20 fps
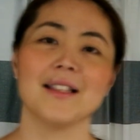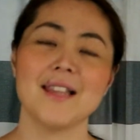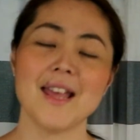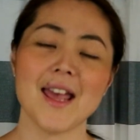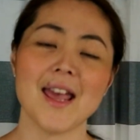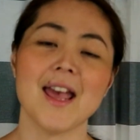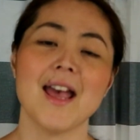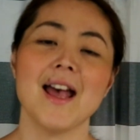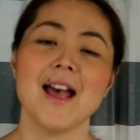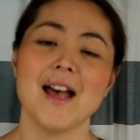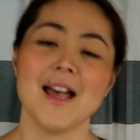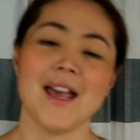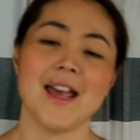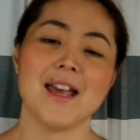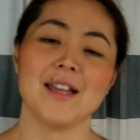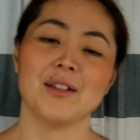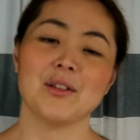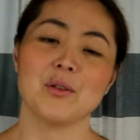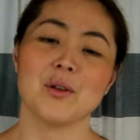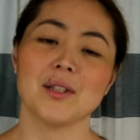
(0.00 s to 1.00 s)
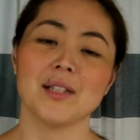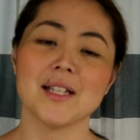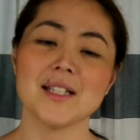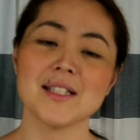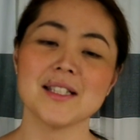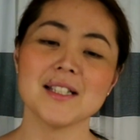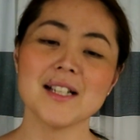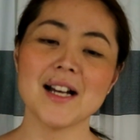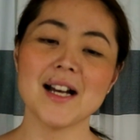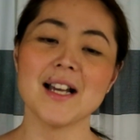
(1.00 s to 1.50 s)
で、
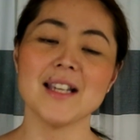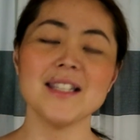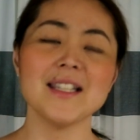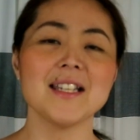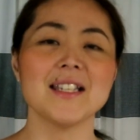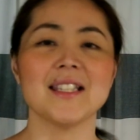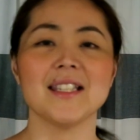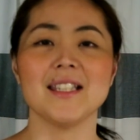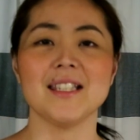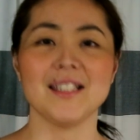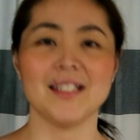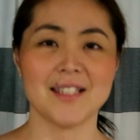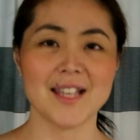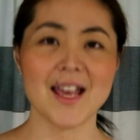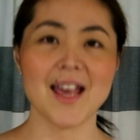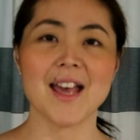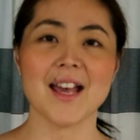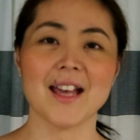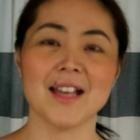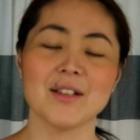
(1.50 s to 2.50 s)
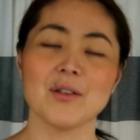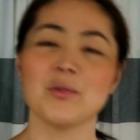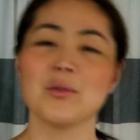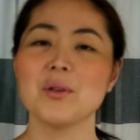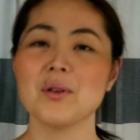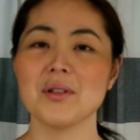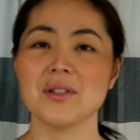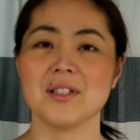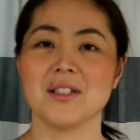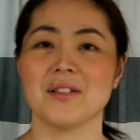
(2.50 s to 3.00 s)
私が家にいてお掃
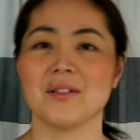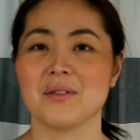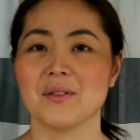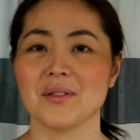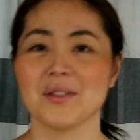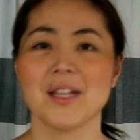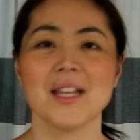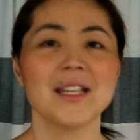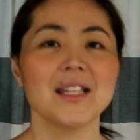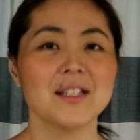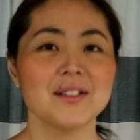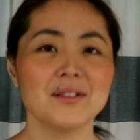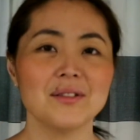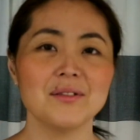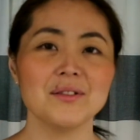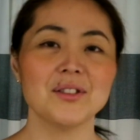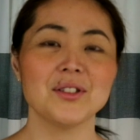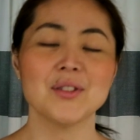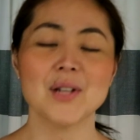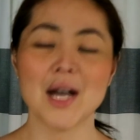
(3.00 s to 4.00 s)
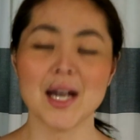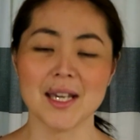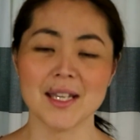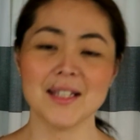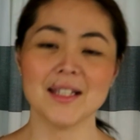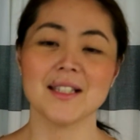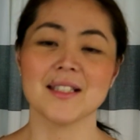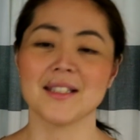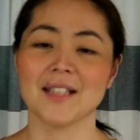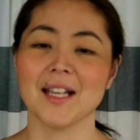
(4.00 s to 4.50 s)
除をできるうちはいい
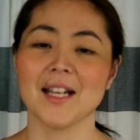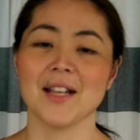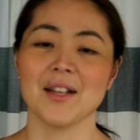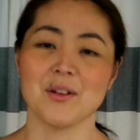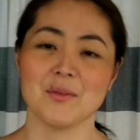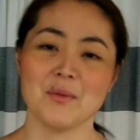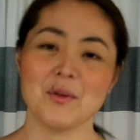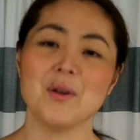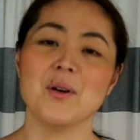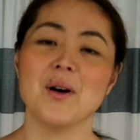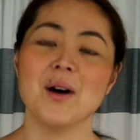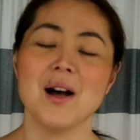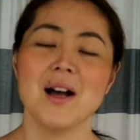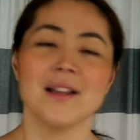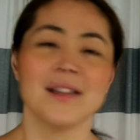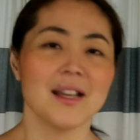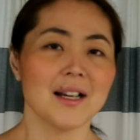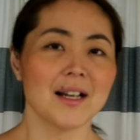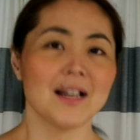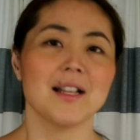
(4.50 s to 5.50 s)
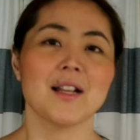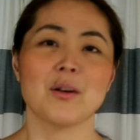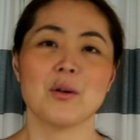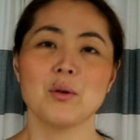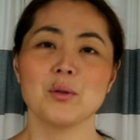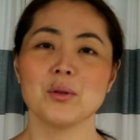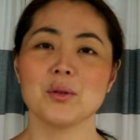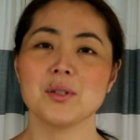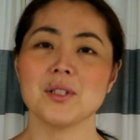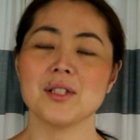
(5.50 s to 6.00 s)
んですけれども、なんかね、
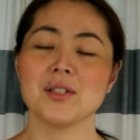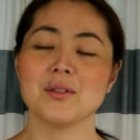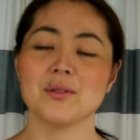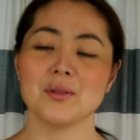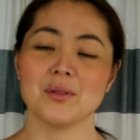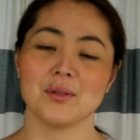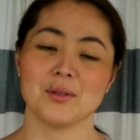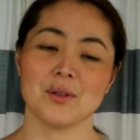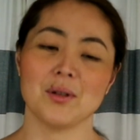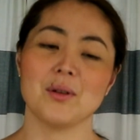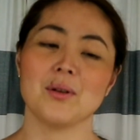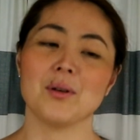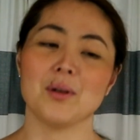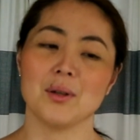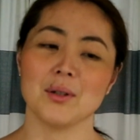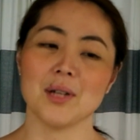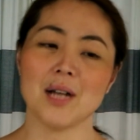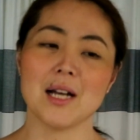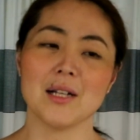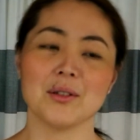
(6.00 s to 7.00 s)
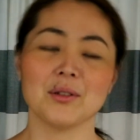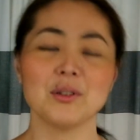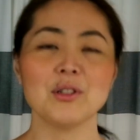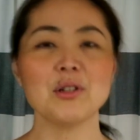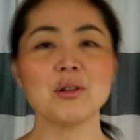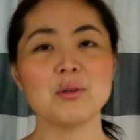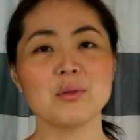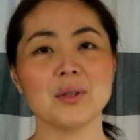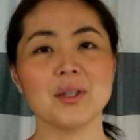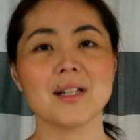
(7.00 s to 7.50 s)
今年ちょっと日
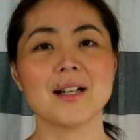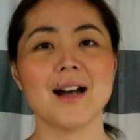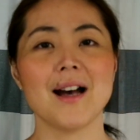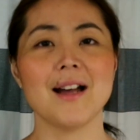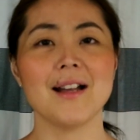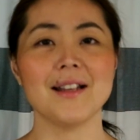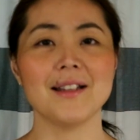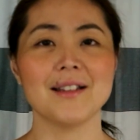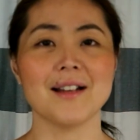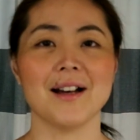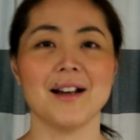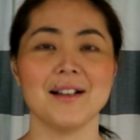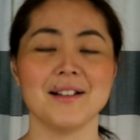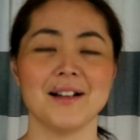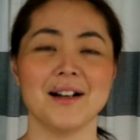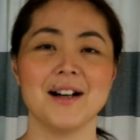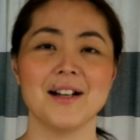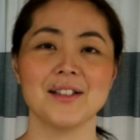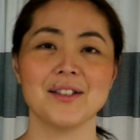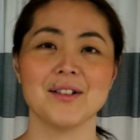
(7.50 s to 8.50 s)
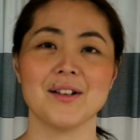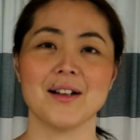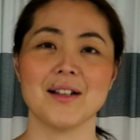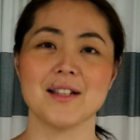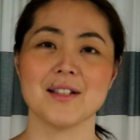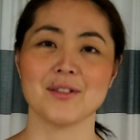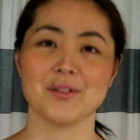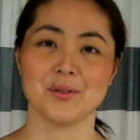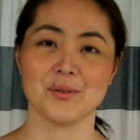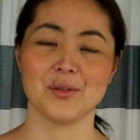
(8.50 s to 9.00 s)
本に帰りたいなっていう
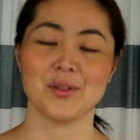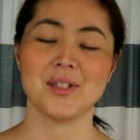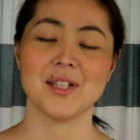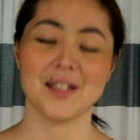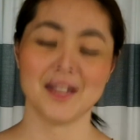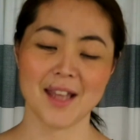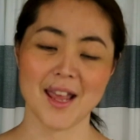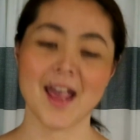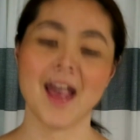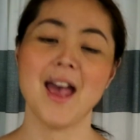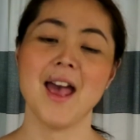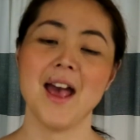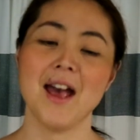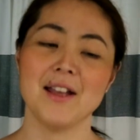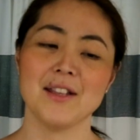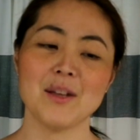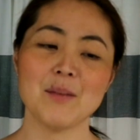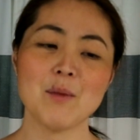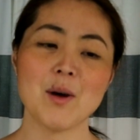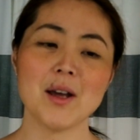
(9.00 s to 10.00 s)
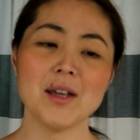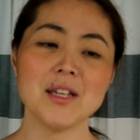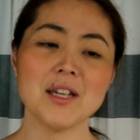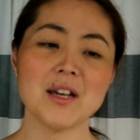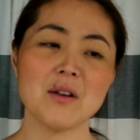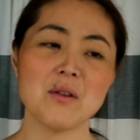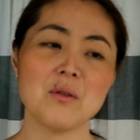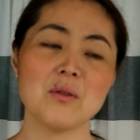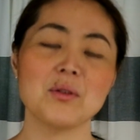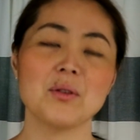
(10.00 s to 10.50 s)
話をしてて、で、
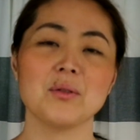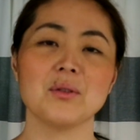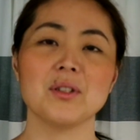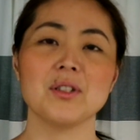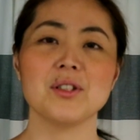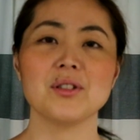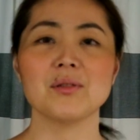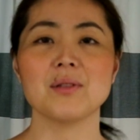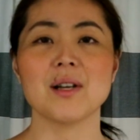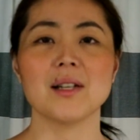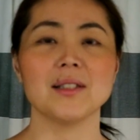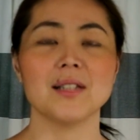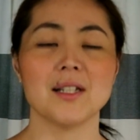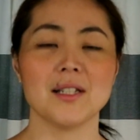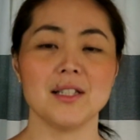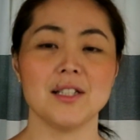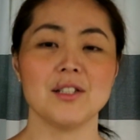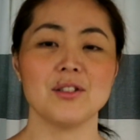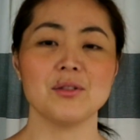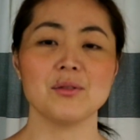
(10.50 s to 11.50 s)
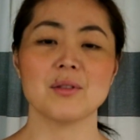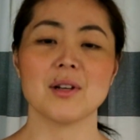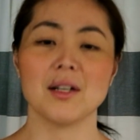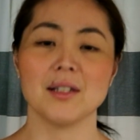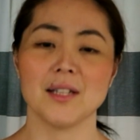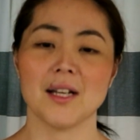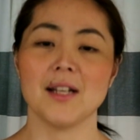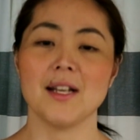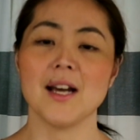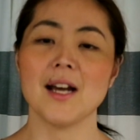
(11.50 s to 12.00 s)
家をその1週間なり2週
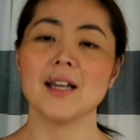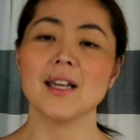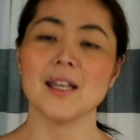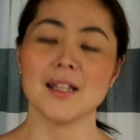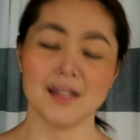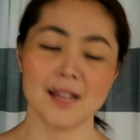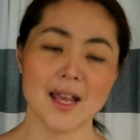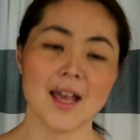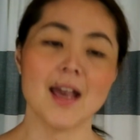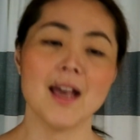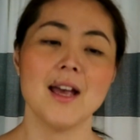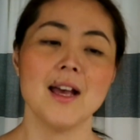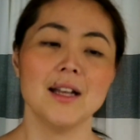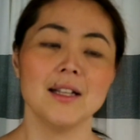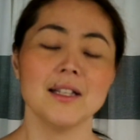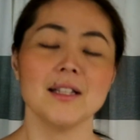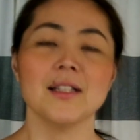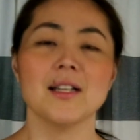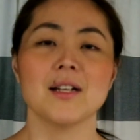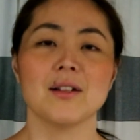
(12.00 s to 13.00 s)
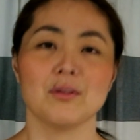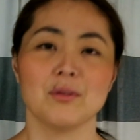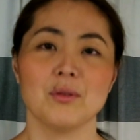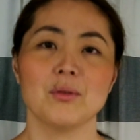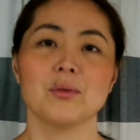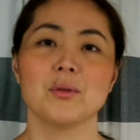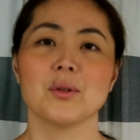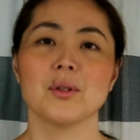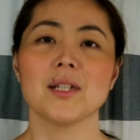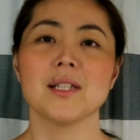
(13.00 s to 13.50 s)
間なり開けてってなる
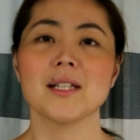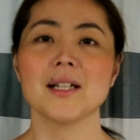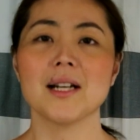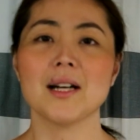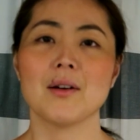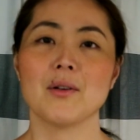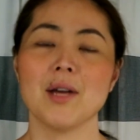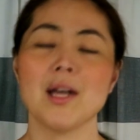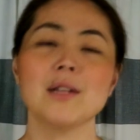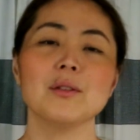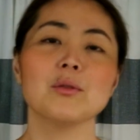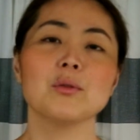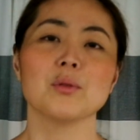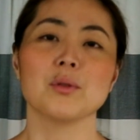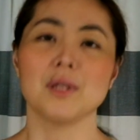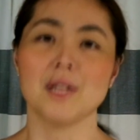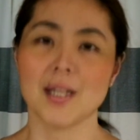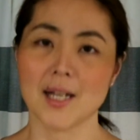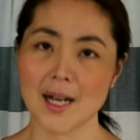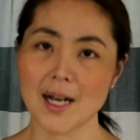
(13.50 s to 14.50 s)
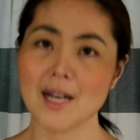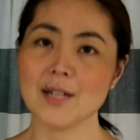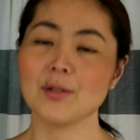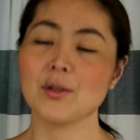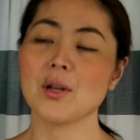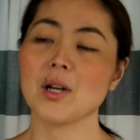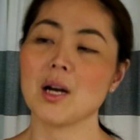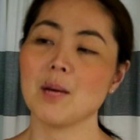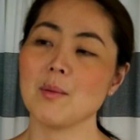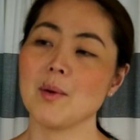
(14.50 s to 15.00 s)
と、どなたかを雇ってか、
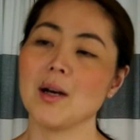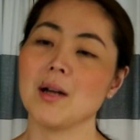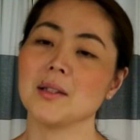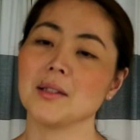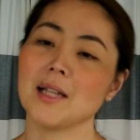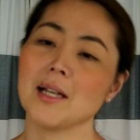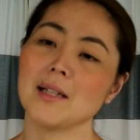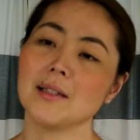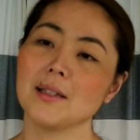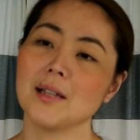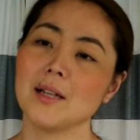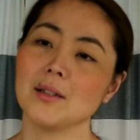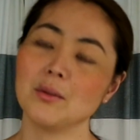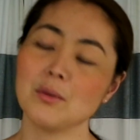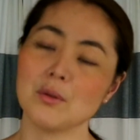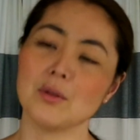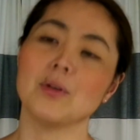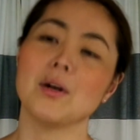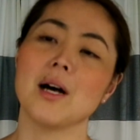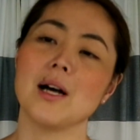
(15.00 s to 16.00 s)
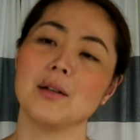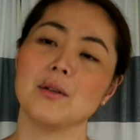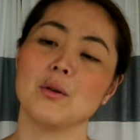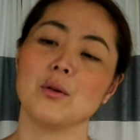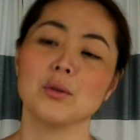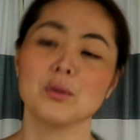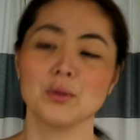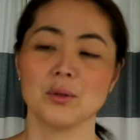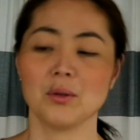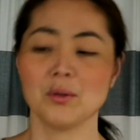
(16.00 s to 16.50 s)
それか旦那の
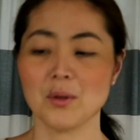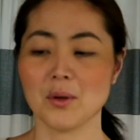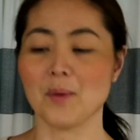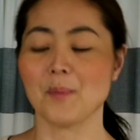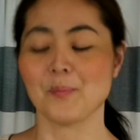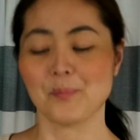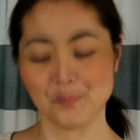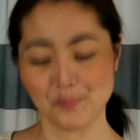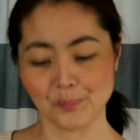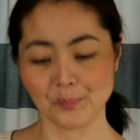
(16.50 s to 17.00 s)
夫の